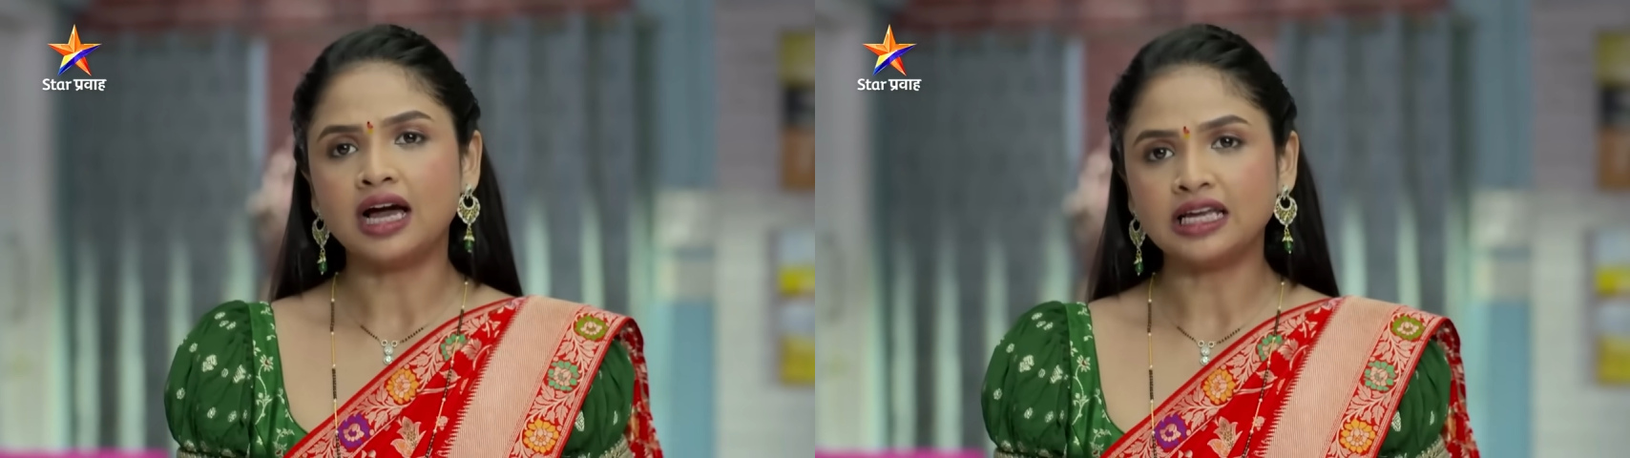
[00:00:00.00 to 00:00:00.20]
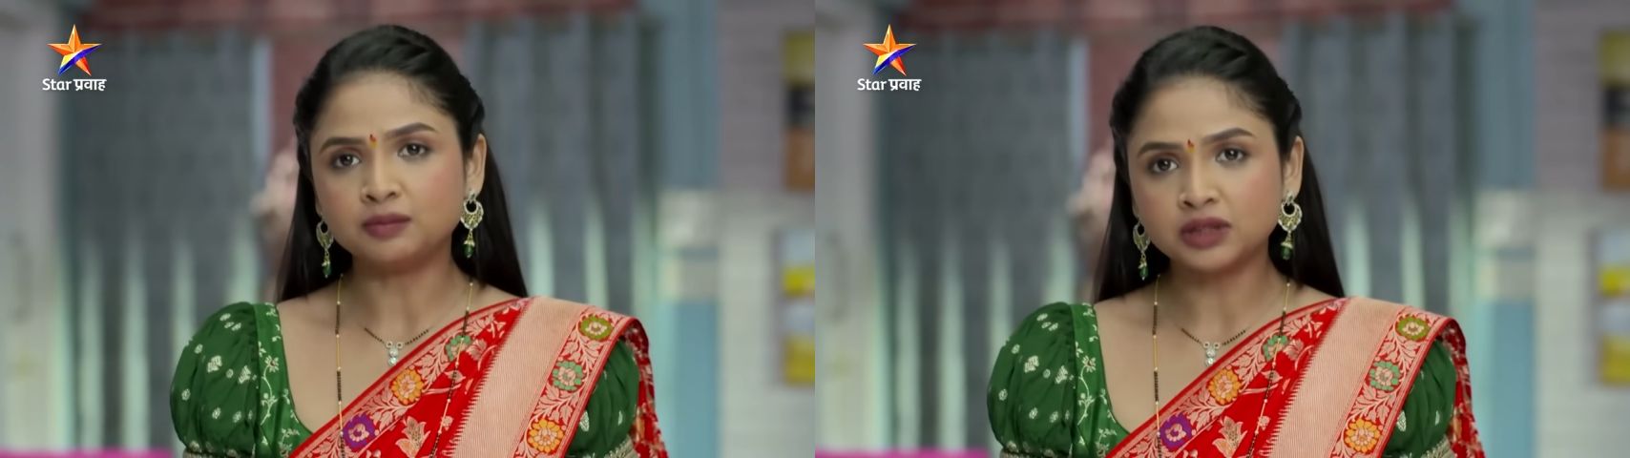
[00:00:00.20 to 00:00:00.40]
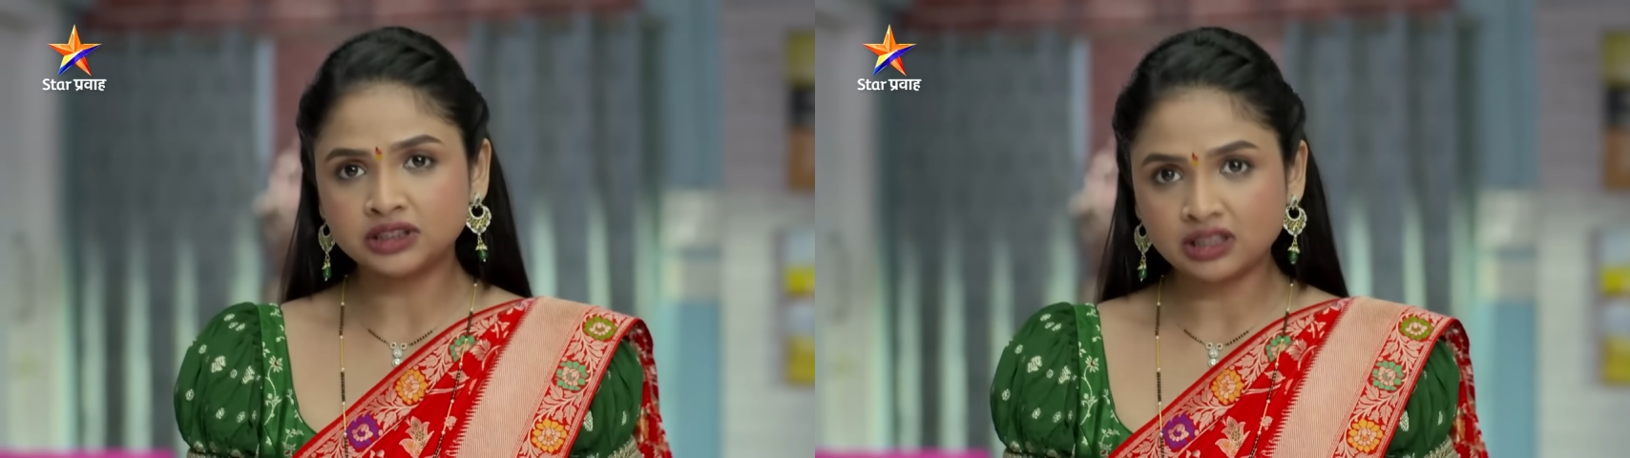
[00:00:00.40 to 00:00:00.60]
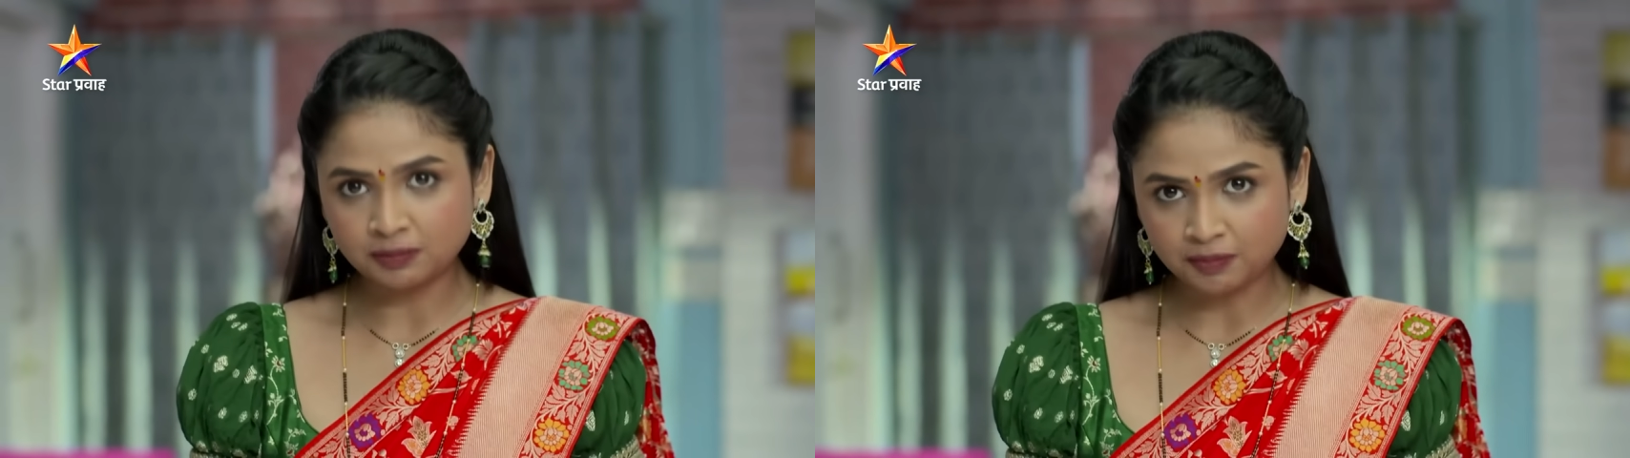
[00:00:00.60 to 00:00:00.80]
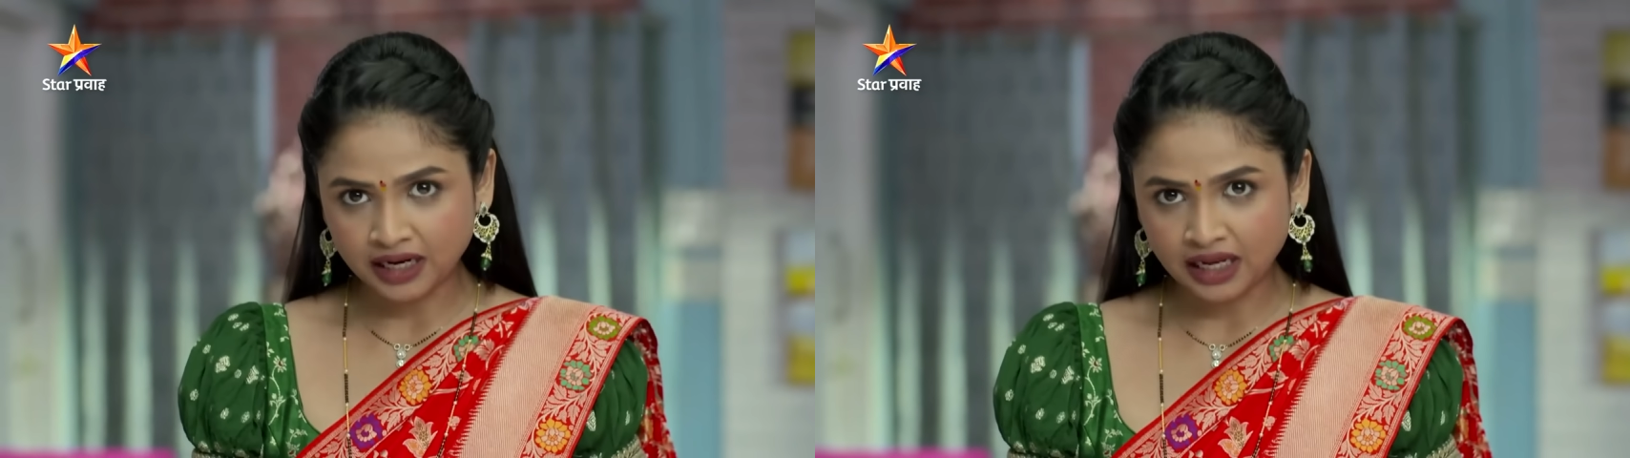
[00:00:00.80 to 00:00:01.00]
आई बदल
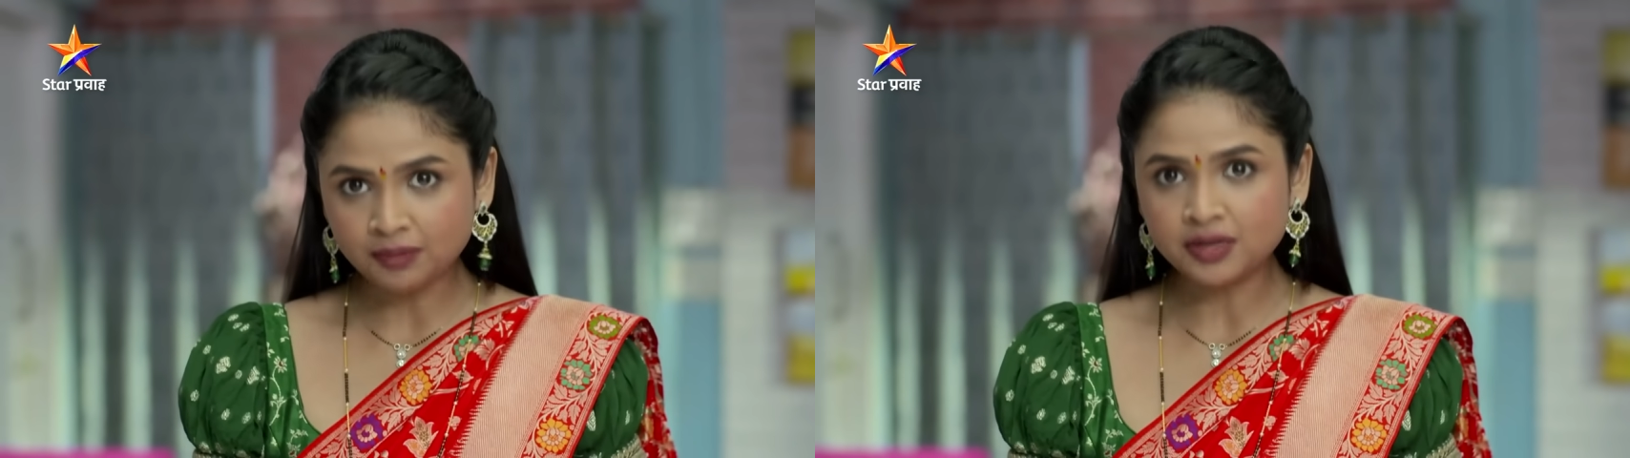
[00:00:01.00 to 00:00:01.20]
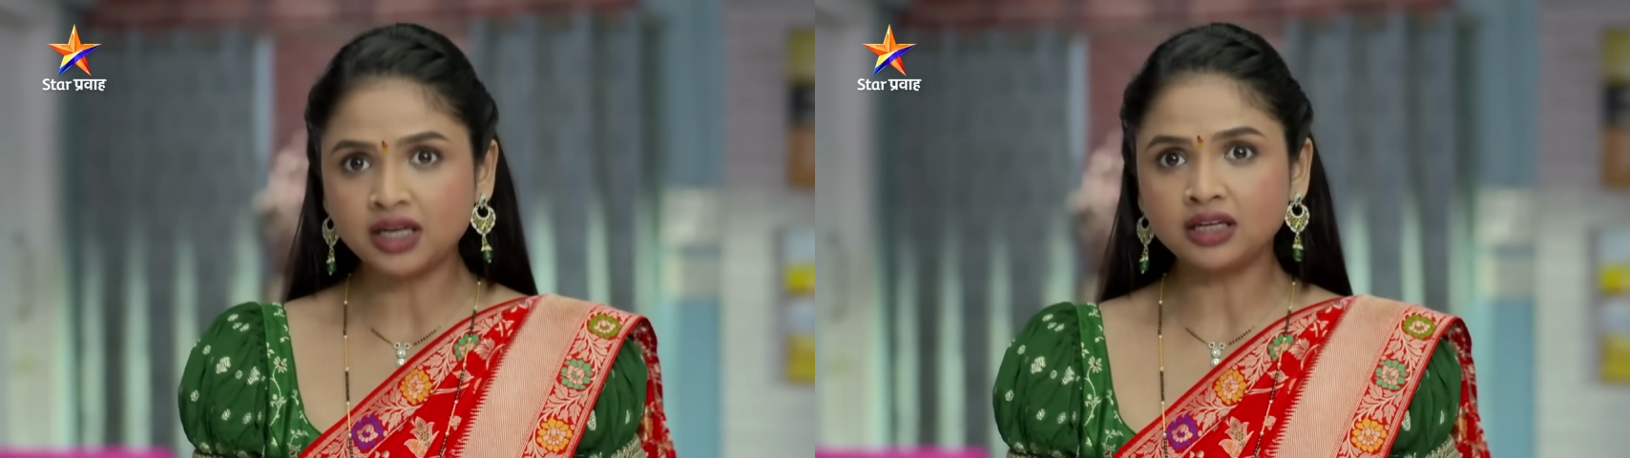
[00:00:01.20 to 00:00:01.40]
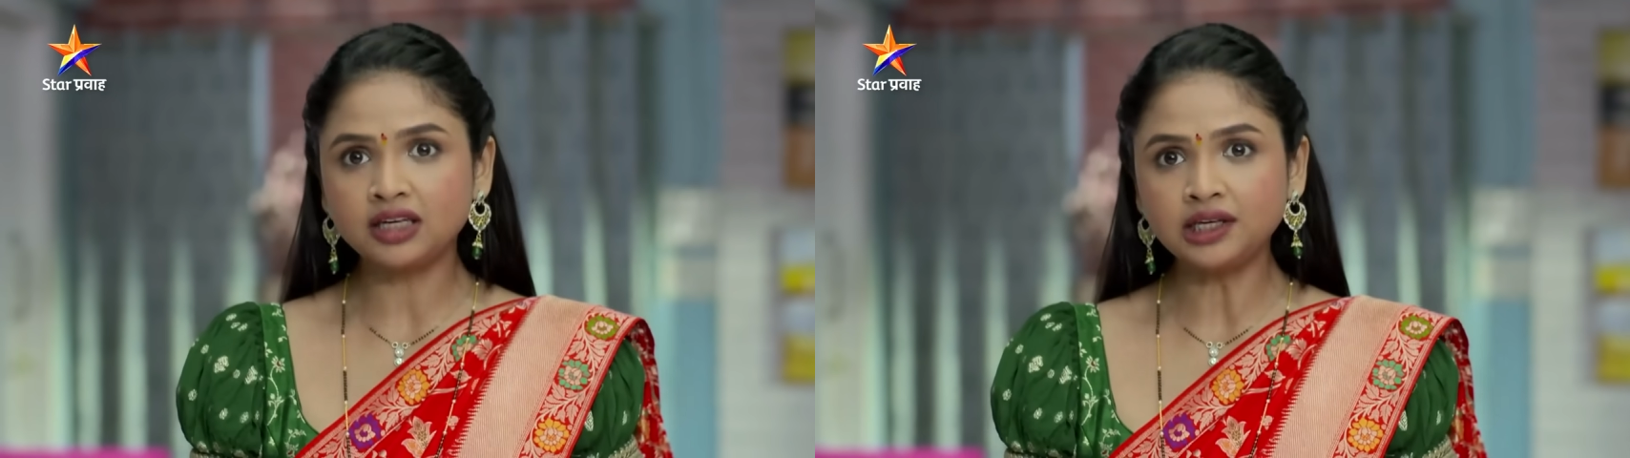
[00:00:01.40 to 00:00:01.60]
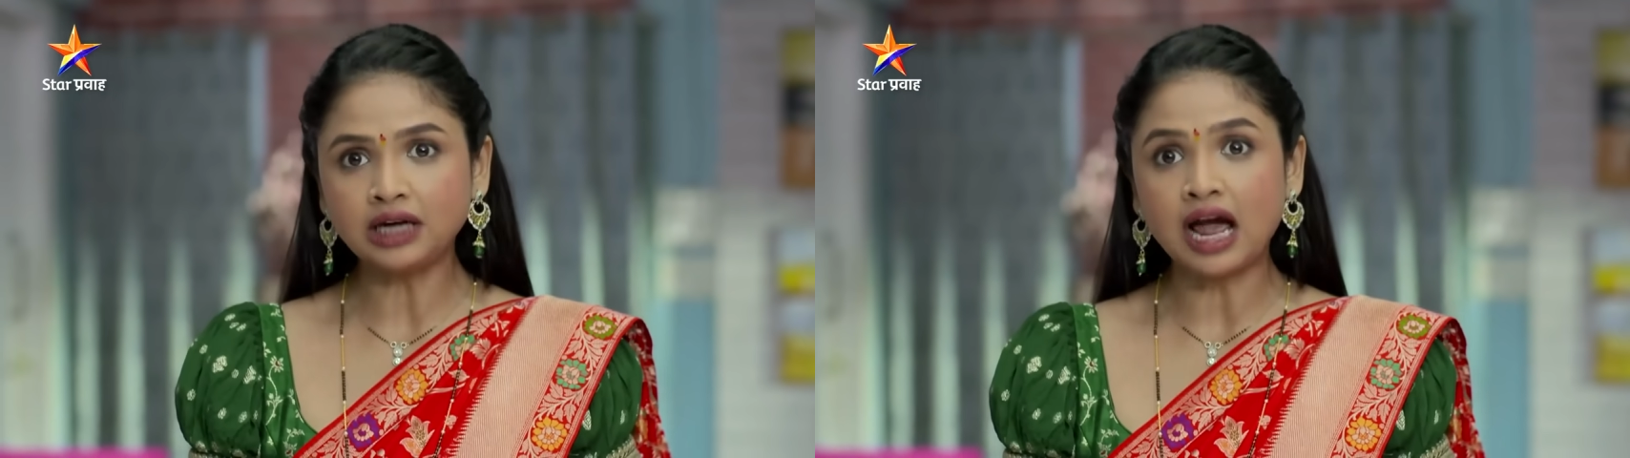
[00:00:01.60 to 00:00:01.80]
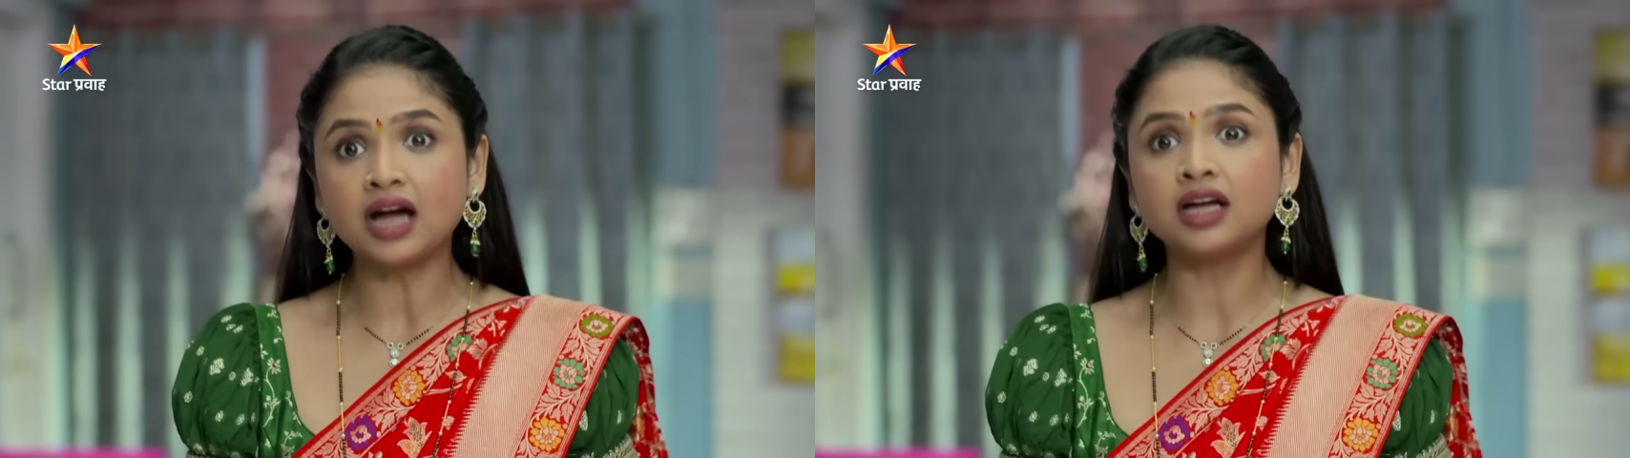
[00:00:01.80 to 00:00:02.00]
प्रेम है कि
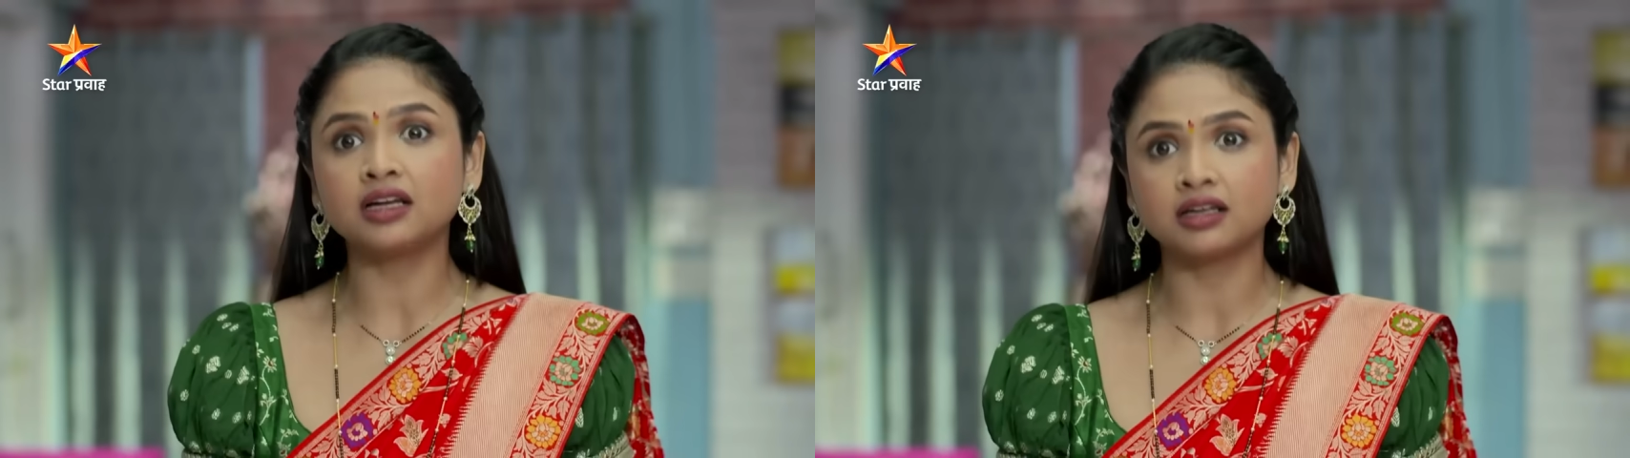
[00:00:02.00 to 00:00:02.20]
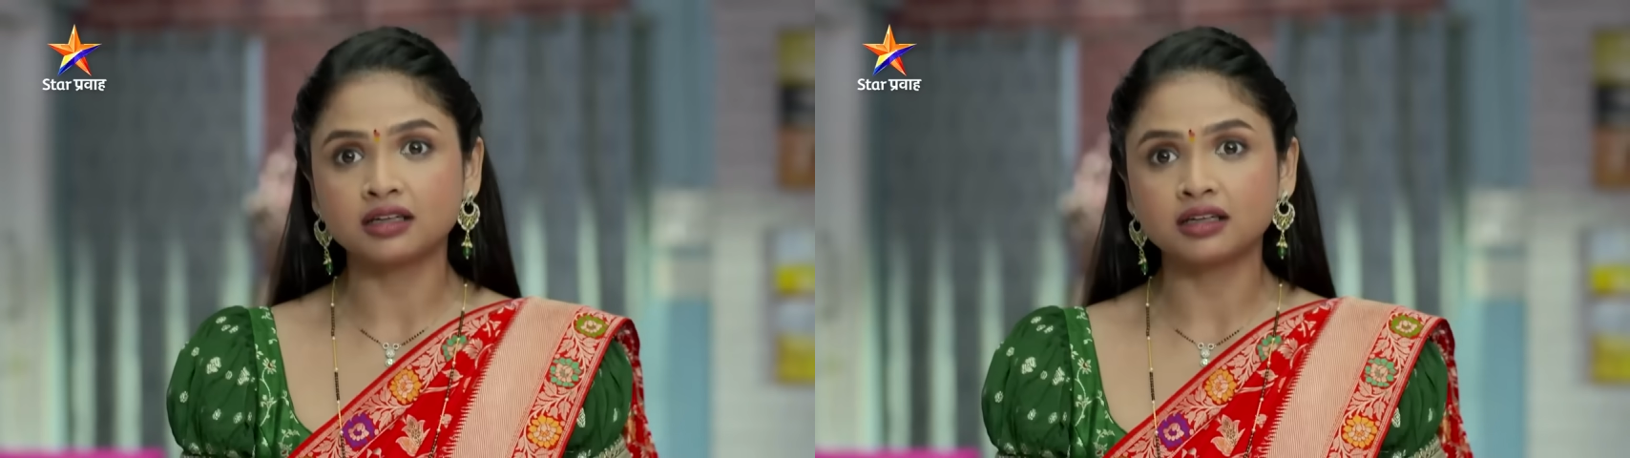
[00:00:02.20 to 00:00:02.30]
राग है